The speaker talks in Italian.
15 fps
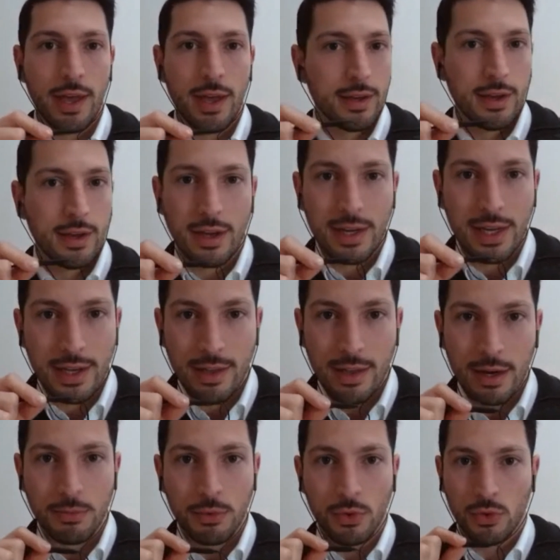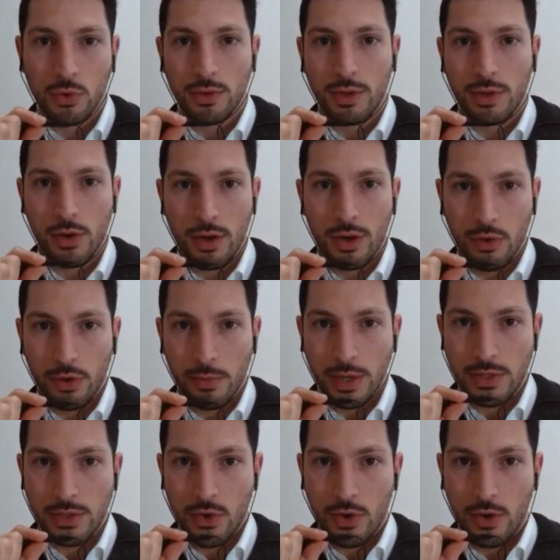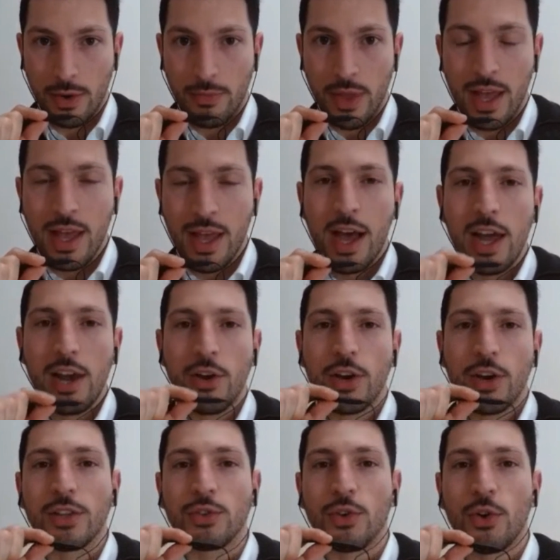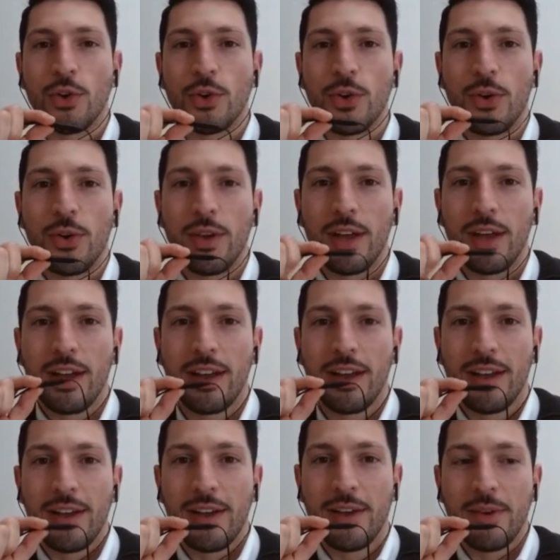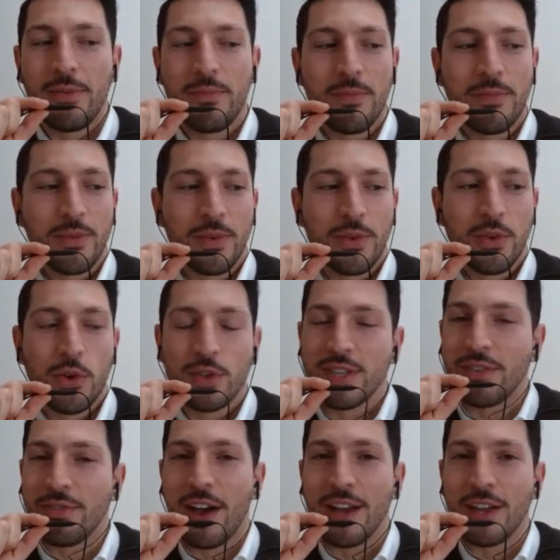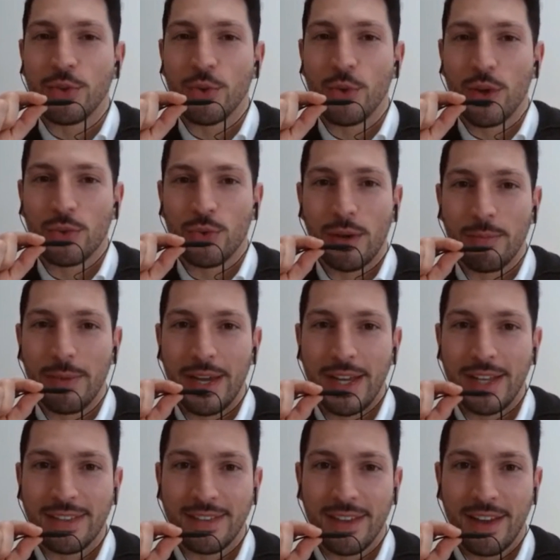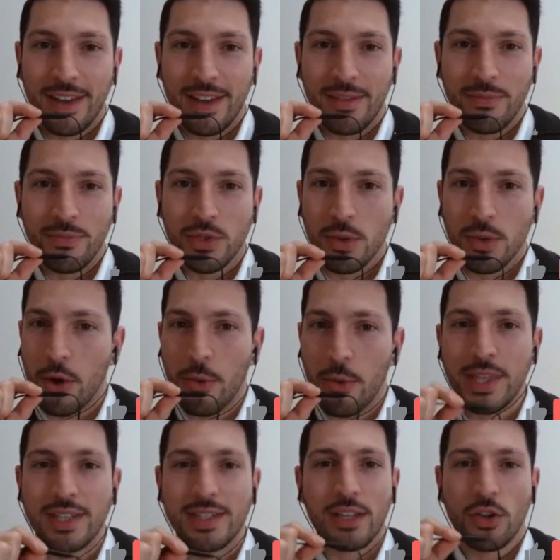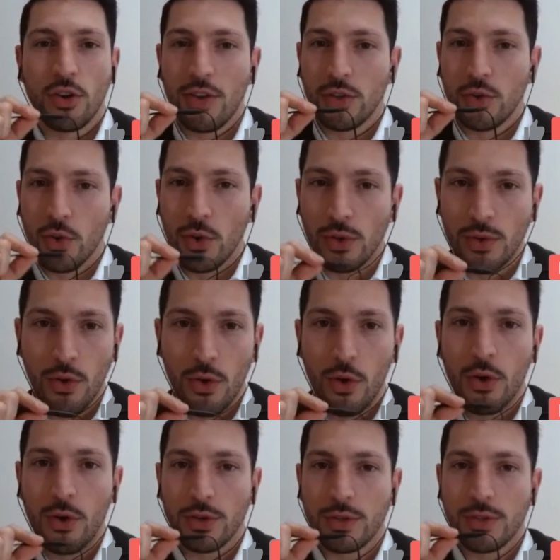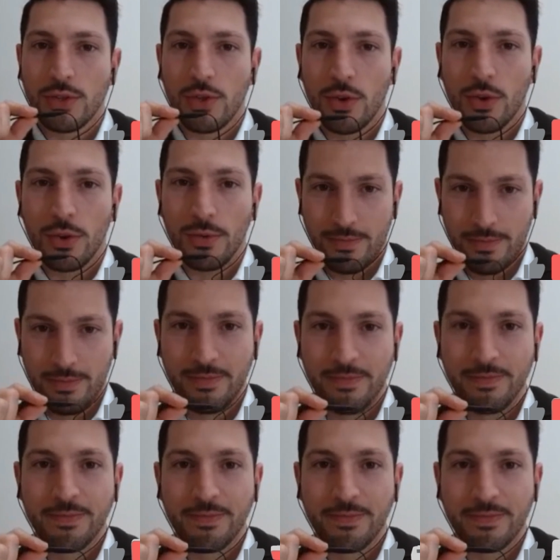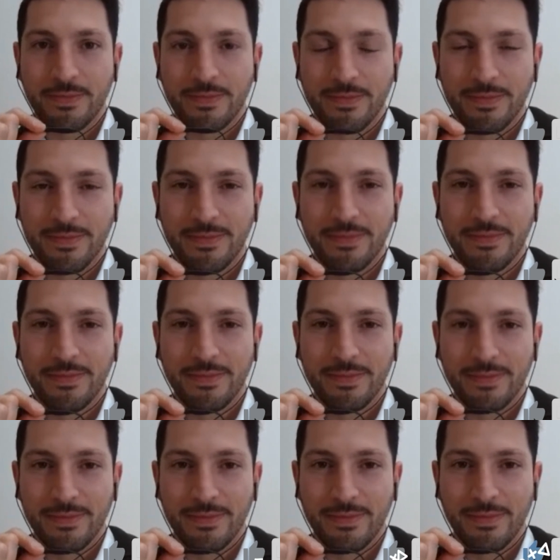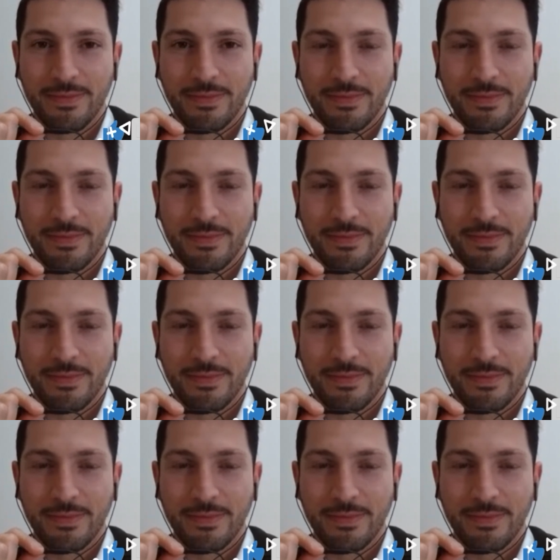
e eh, richiedere appunto ulteriori informazioni. Allora Antonio, um, cosa fai tu attualmente? Insomma, come ti sei trovato col corso? Allora,